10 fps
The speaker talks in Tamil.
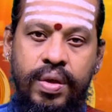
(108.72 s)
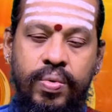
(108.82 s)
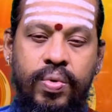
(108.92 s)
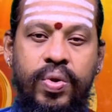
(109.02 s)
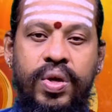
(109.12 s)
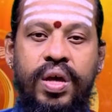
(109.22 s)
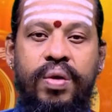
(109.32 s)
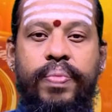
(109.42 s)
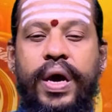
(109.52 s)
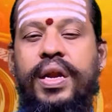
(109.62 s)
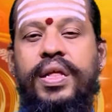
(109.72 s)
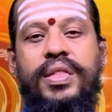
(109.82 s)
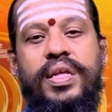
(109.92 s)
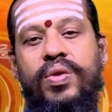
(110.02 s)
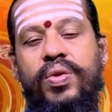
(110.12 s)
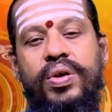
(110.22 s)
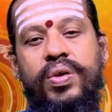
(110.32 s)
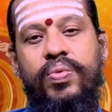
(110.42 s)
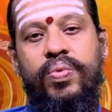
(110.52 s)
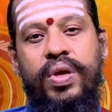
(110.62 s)
உங்களுடைய பயணத்தை
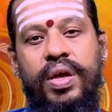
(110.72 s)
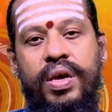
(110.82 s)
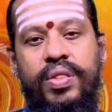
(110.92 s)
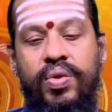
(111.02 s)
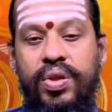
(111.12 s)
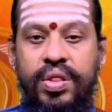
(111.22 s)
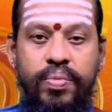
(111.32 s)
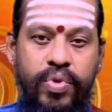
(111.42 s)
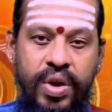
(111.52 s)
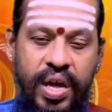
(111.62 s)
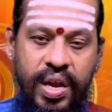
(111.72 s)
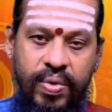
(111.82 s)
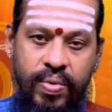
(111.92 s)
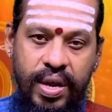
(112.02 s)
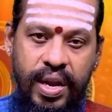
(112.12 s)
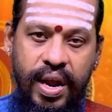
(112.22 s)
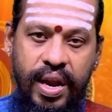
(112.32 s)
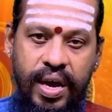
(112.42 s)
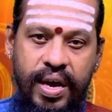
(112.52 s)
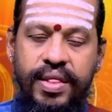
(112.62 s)
தொடங்கக்கூடிய தொடர்ந்து முன்னேறக்கூடிய
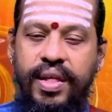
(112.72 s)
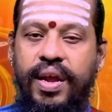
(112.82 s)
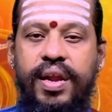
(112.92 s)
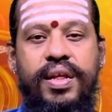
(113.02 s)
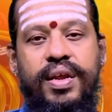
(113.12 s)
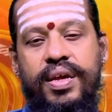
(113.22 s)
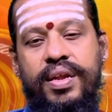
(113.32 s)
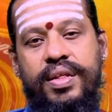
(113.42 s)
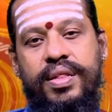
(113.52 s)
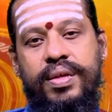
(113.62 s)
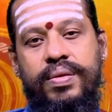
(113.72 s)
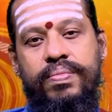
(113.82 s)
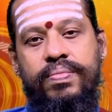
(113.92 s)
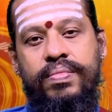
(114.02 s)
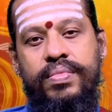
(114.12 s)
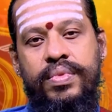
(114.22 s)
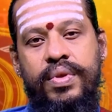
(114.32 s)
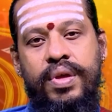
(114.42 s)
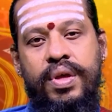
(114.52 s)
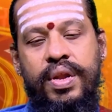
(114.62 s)
நாளாக இந்த நாள் இருக்கிறது
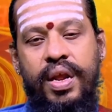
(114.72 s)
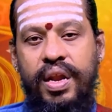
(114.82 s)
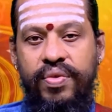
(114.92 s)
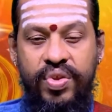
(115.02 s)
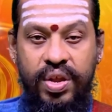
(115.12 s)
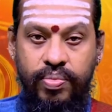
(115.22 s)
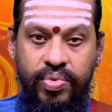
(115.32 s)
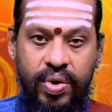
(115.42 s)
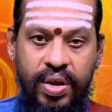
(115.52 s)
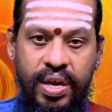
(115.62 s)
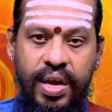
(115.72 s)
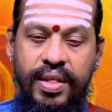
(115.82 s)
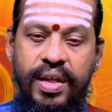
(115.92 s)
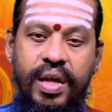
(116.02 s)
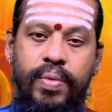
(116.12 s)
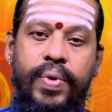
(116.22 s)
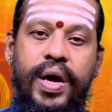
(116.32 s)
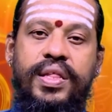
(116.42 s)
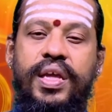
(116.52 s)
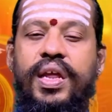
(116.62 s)
நல்ல விஷயம் தொடங்கி அதிலே
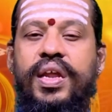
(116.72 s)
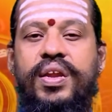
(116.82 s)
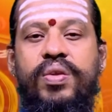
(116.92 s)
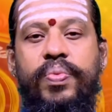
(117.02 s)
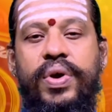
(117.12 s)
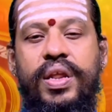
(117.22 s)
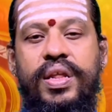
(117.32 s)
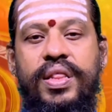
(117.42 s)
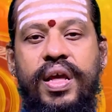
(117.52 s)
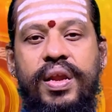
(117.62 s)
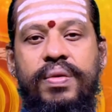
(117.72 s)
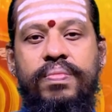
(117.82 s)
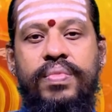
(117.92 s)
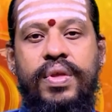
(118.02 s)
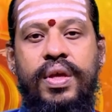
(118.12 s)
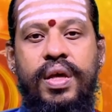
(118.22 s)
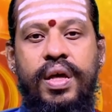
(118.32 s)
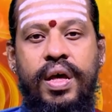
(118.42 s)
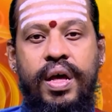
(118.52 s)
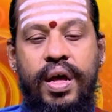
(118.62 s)
பாதியிலே நின்று போயிருந்தால்
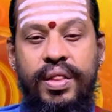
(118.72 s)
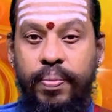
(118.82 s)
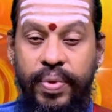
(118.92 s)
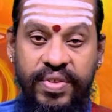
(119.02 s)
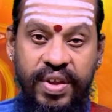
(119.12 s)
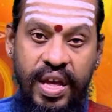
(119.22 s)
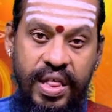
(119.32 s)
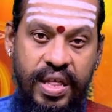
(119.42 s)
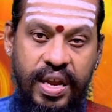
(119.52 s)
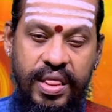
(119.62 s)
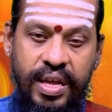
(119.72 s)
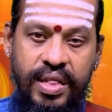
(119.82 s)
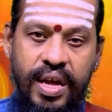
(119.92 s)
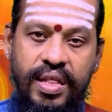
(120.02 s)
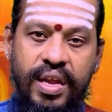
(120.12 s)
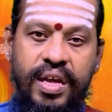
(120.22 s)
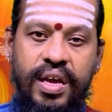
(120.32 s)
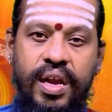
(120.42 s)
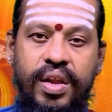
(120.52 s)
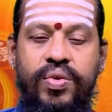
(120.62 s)
அந்த பிரச்சனையை சரி செய்து அதை
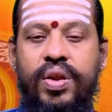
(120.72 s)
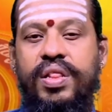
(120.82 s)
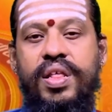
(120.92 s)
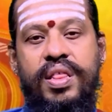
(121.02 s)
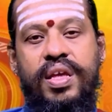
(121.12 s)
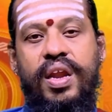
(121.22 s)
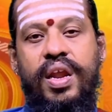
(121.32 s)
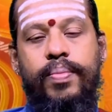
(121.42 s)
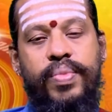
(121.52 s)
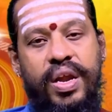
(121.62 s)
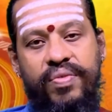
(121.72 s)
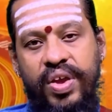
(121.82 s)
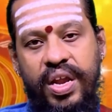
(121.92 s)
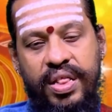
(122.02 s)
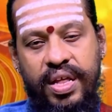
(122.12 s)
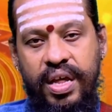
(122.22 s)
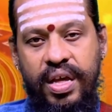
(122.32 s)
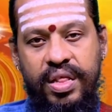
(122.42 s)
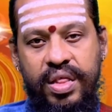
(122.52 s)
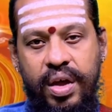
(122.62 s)
நீங்கள் தொடர்ந்து செய்யலாம் கல்வியிலே தடை
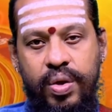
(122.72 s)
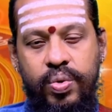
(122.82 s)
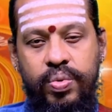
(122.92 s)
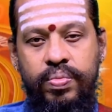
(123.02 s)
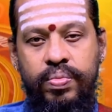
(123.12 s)
இருந்தாலோ